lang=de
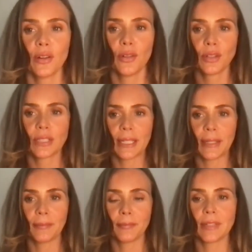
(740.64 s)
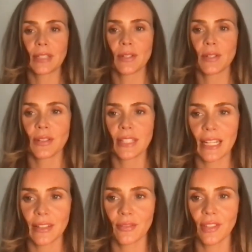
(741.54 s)
Und ähm, was würdest du
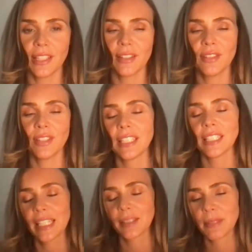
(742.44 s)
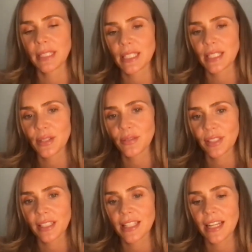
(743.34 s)
sagen, wie, wie entdeckt man diese
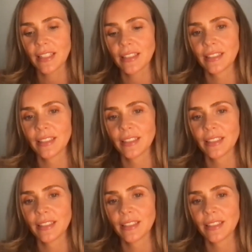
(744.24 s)
Zufriedenheit?